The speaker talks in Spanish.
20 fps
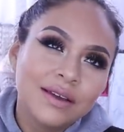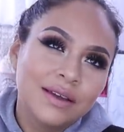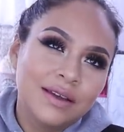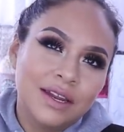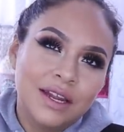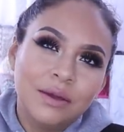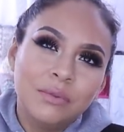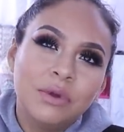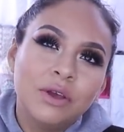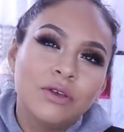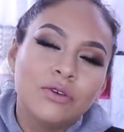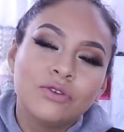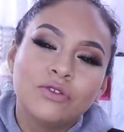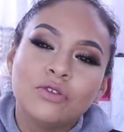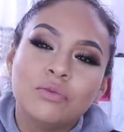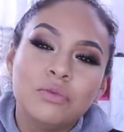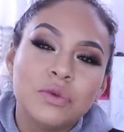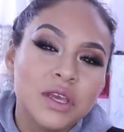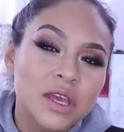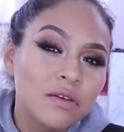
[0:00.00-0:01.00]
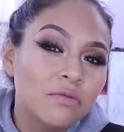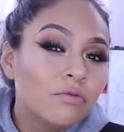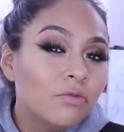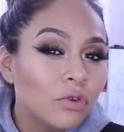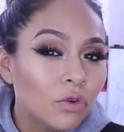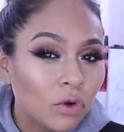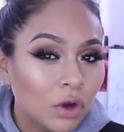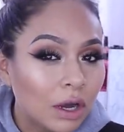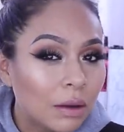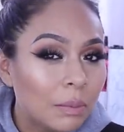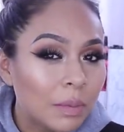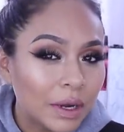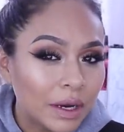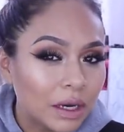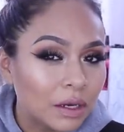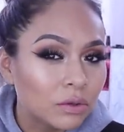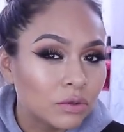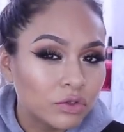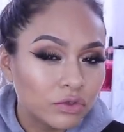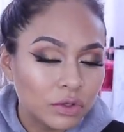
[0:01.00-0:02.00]
créanme que yo soy bien floja
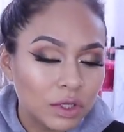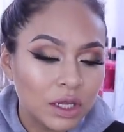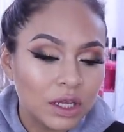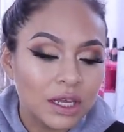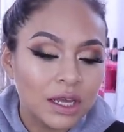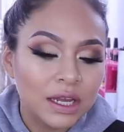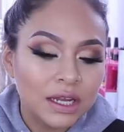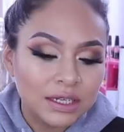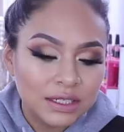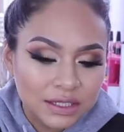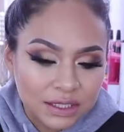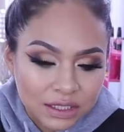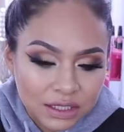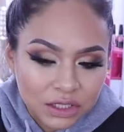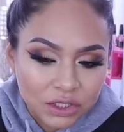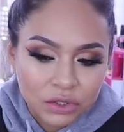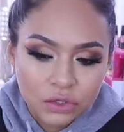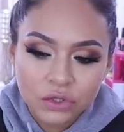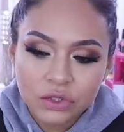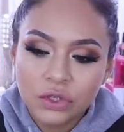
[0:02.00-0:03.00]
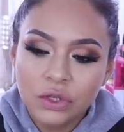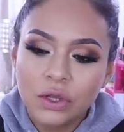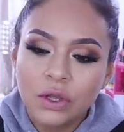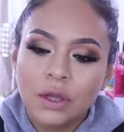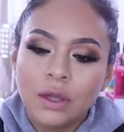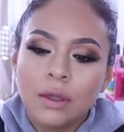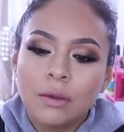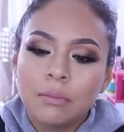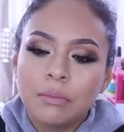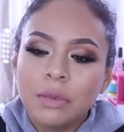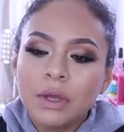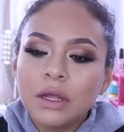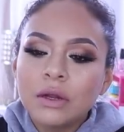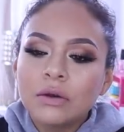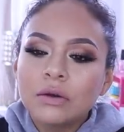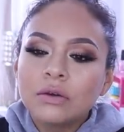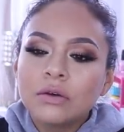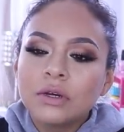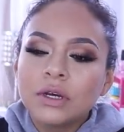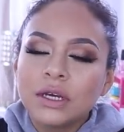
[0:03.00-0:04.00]
para los ejercicios
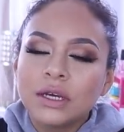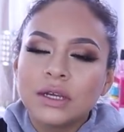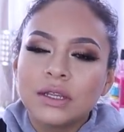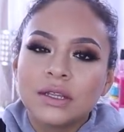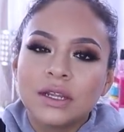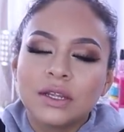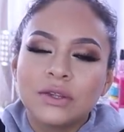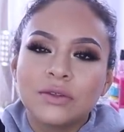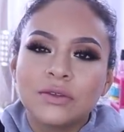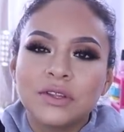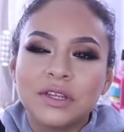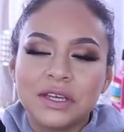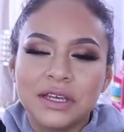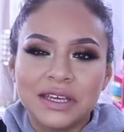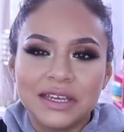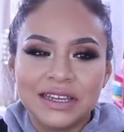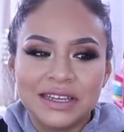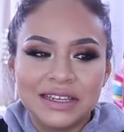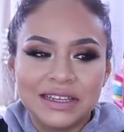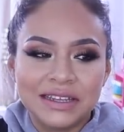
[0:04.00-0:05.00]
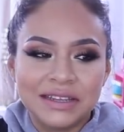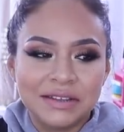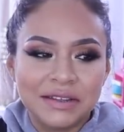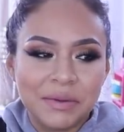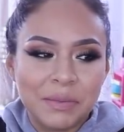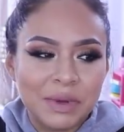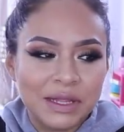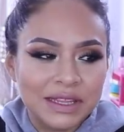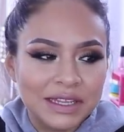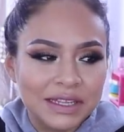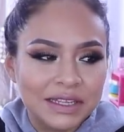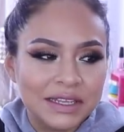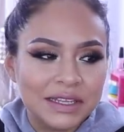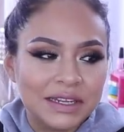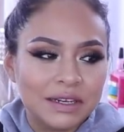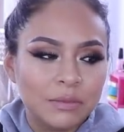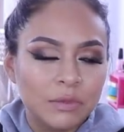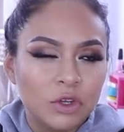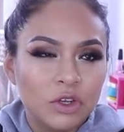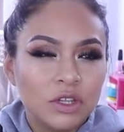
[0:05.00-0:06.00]
pero eh, trato de,
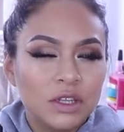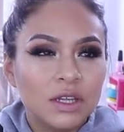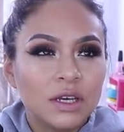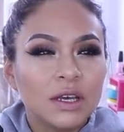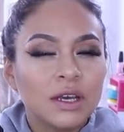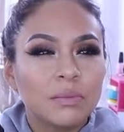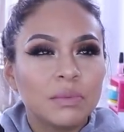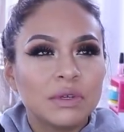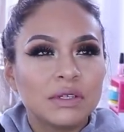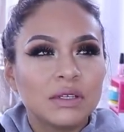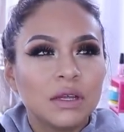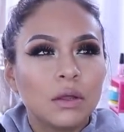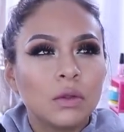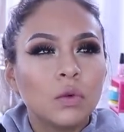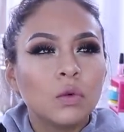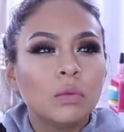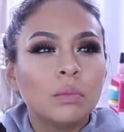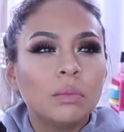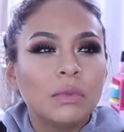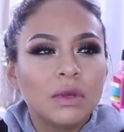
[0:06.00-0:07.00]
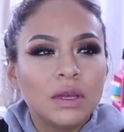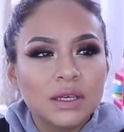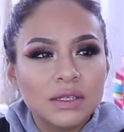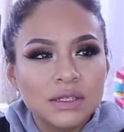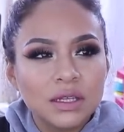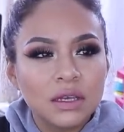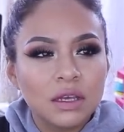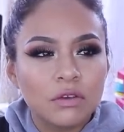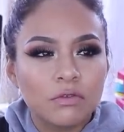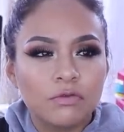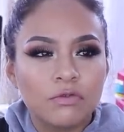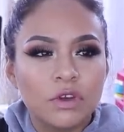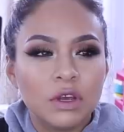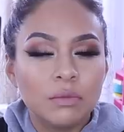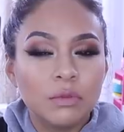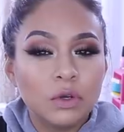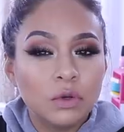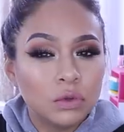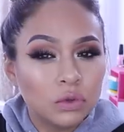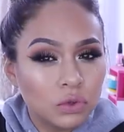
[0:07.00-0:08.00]
mantenerme. Ahorita que ha pasado un mes de que fui
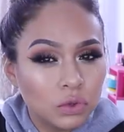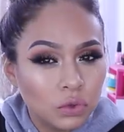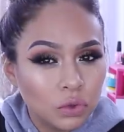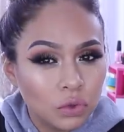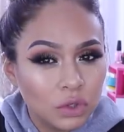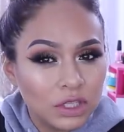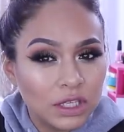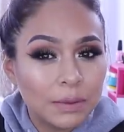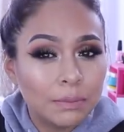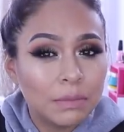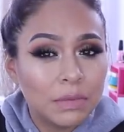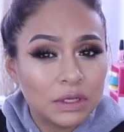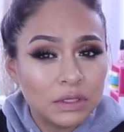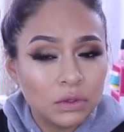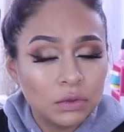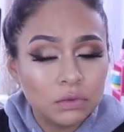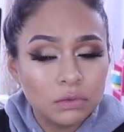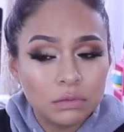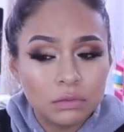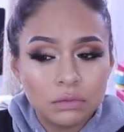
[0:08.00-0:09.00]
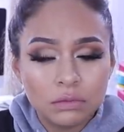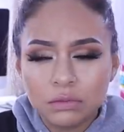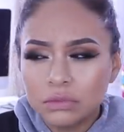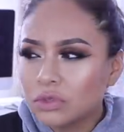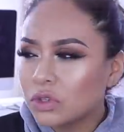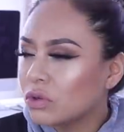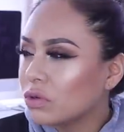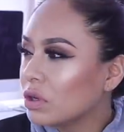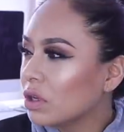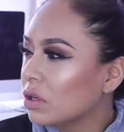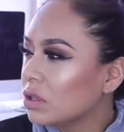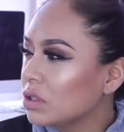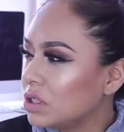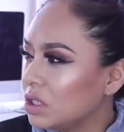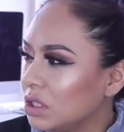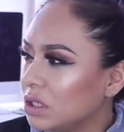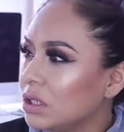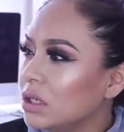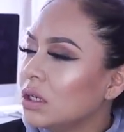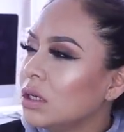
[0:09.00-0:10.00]
a mi consulta, más de un, creo que
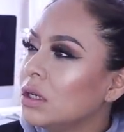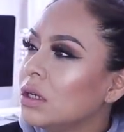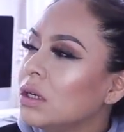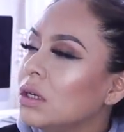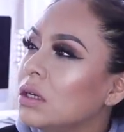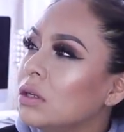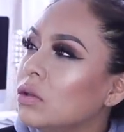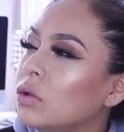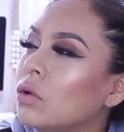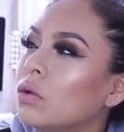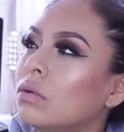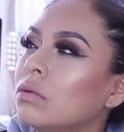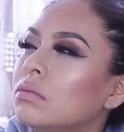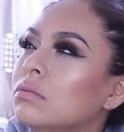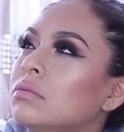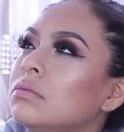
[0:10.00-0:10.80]
sí, no,